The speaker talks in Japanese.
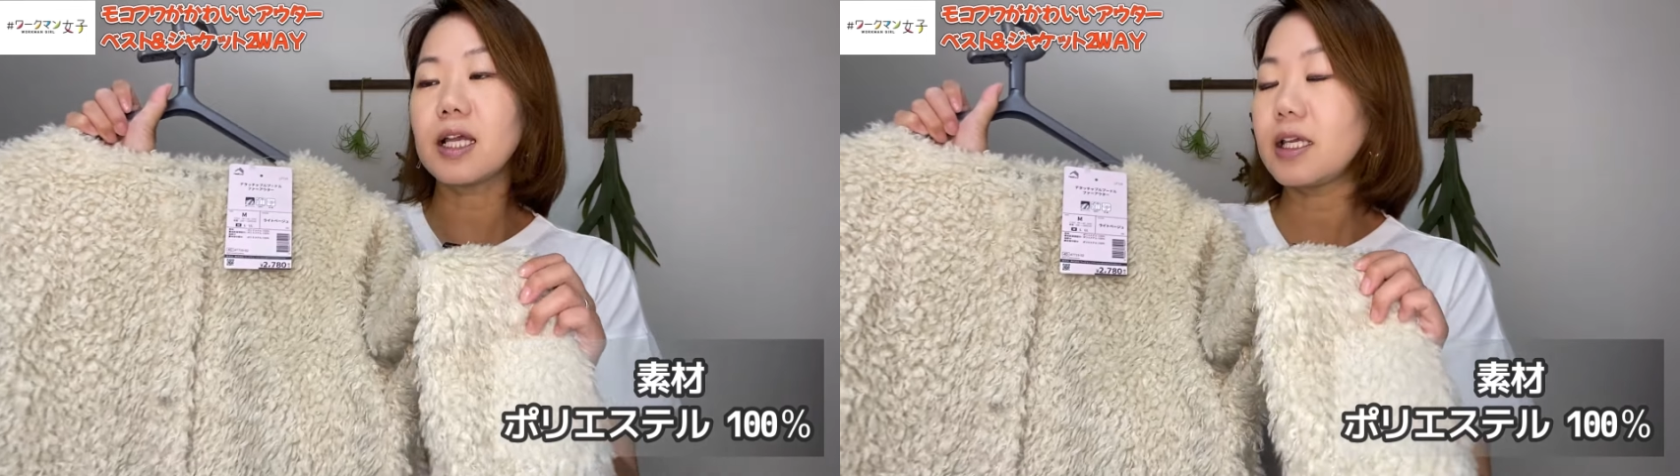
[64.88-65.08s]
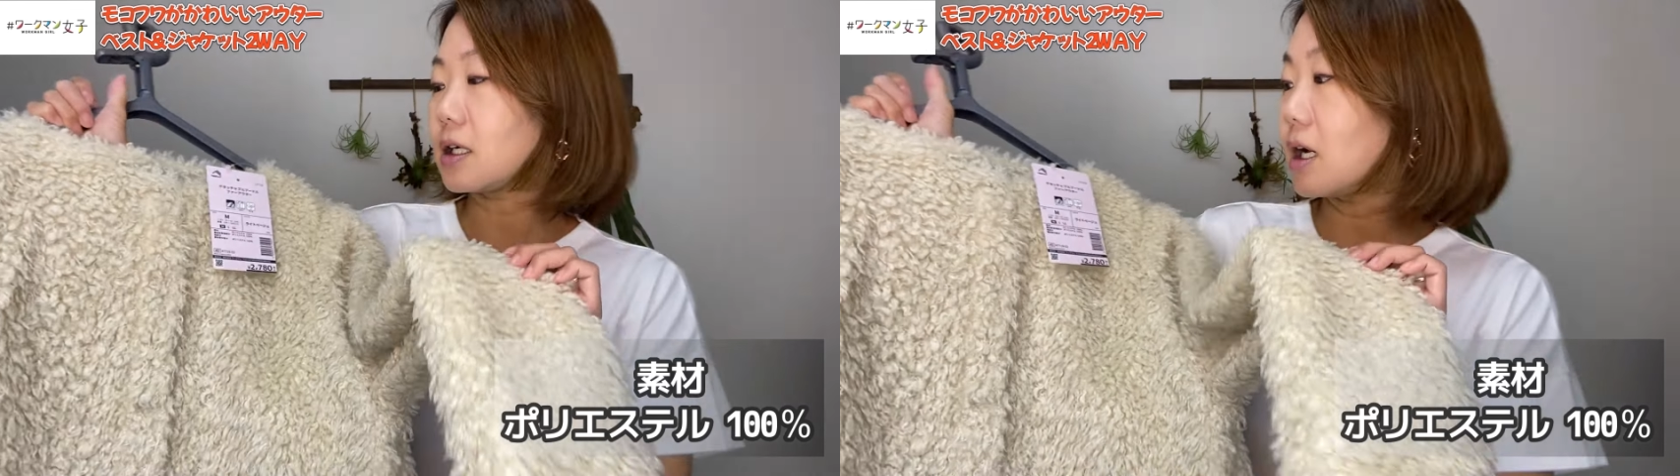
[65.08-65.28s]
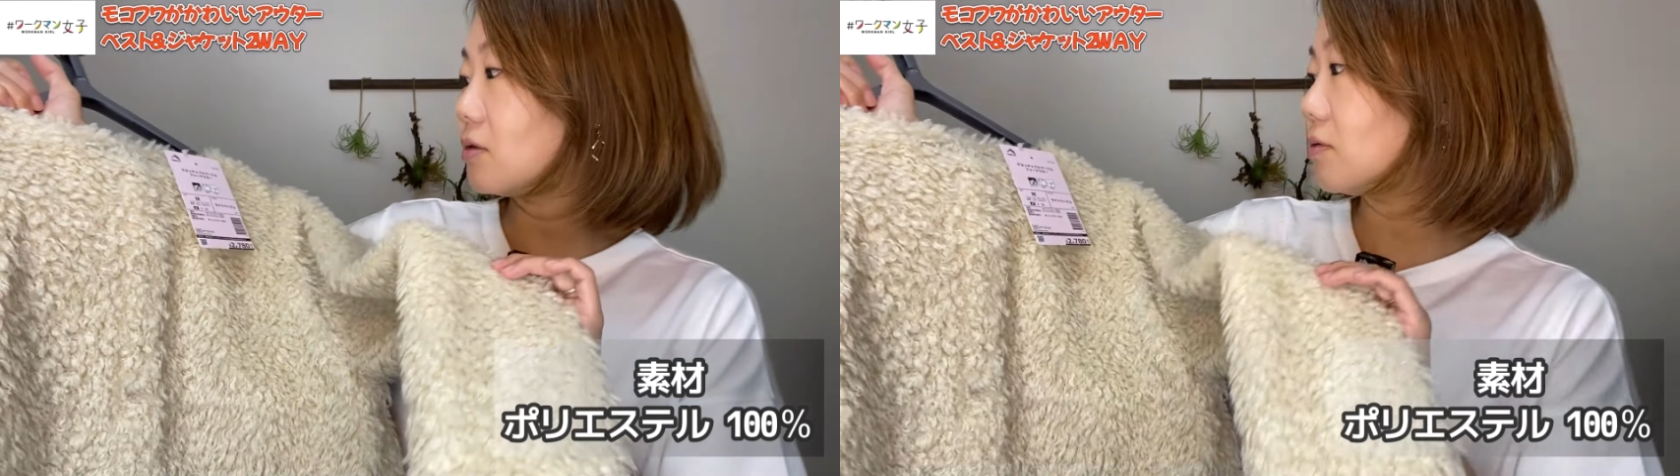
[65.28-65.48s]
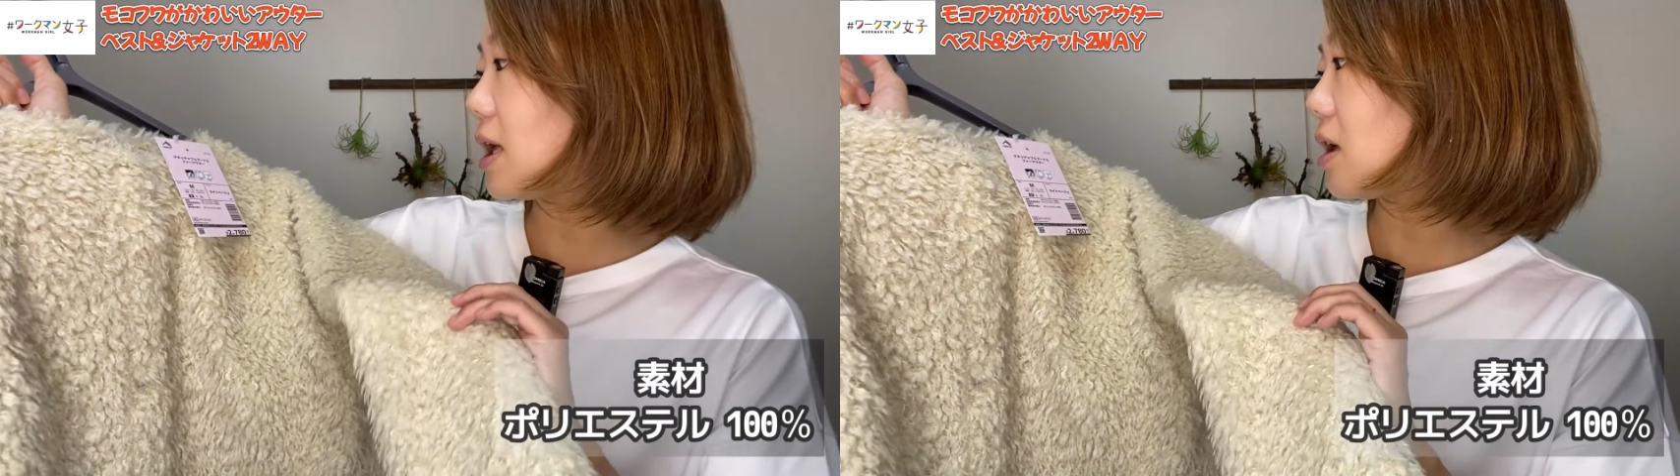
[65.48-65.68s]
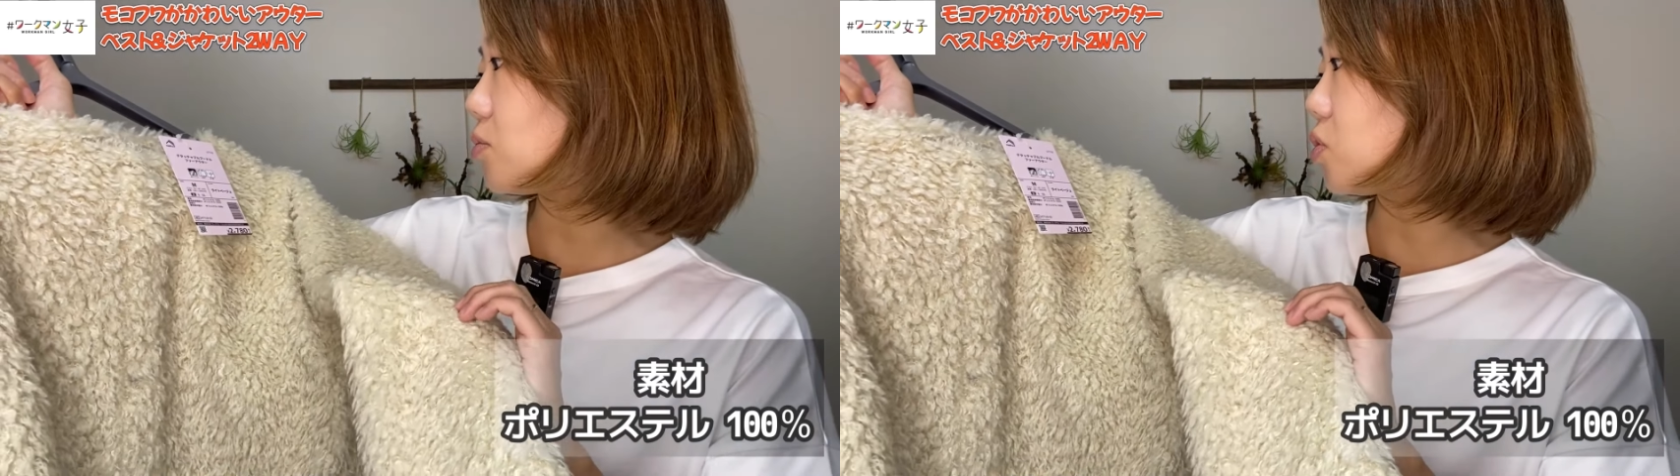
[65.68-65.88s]
材感
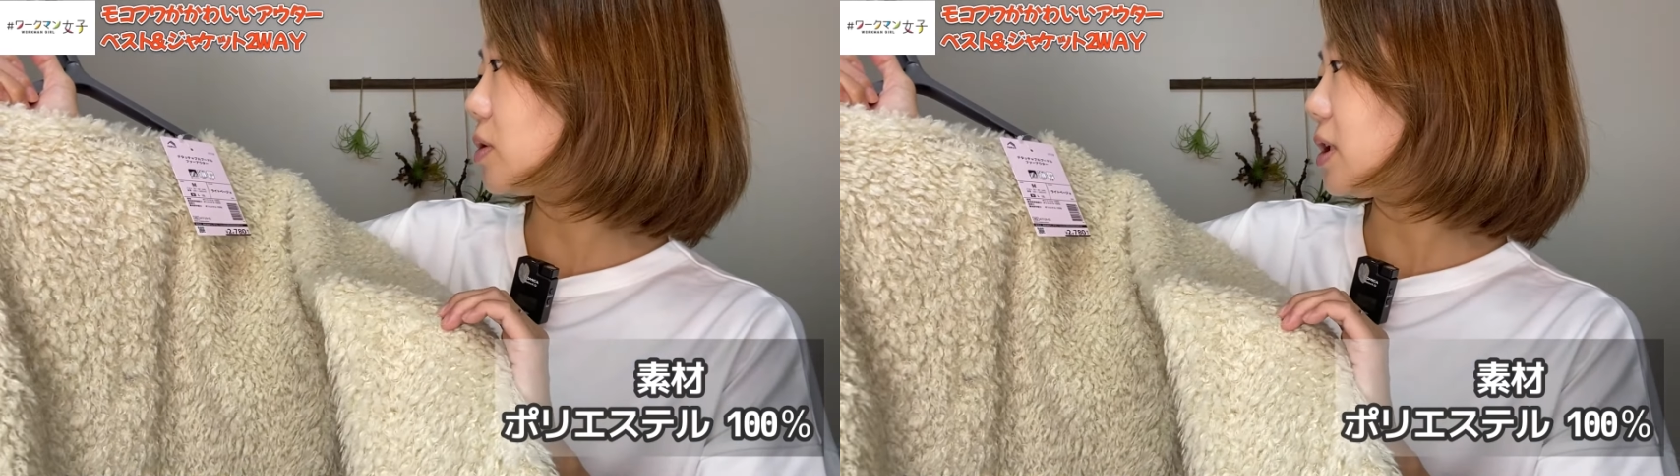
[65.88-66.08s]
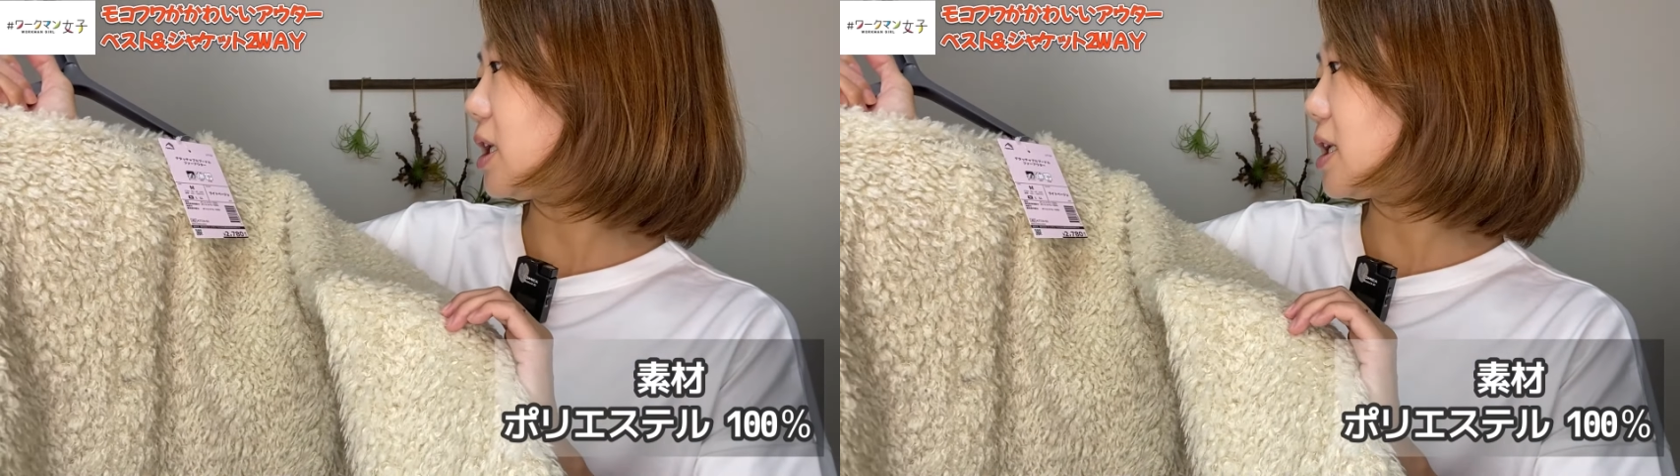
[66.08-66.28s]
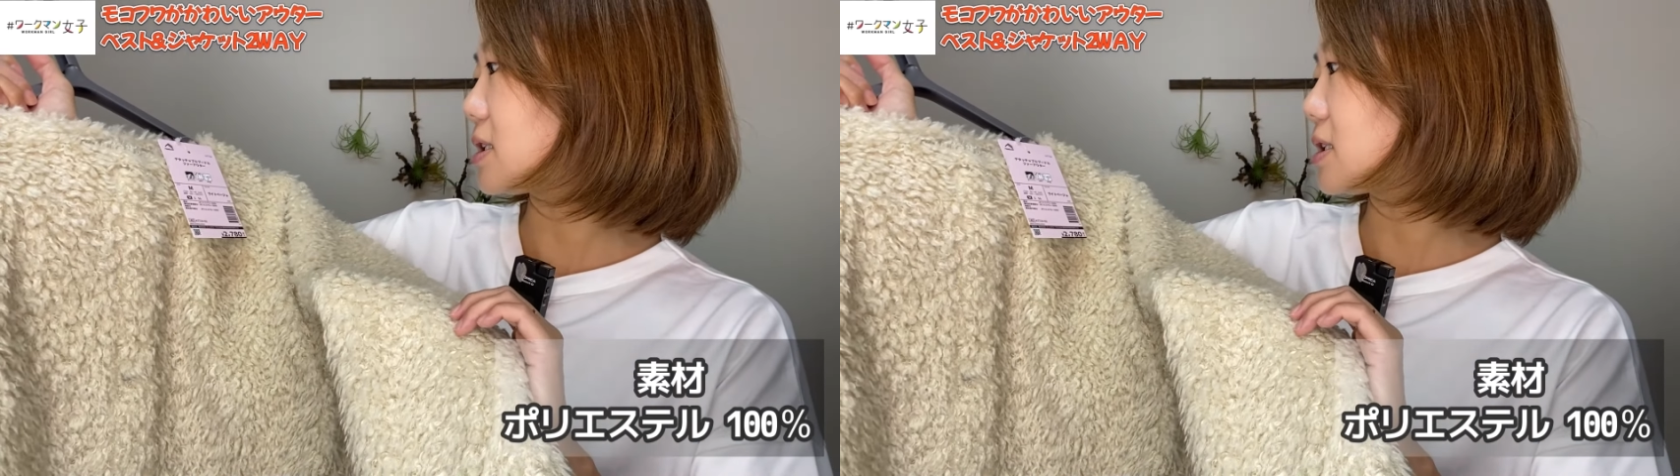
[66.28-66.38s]
はポリエ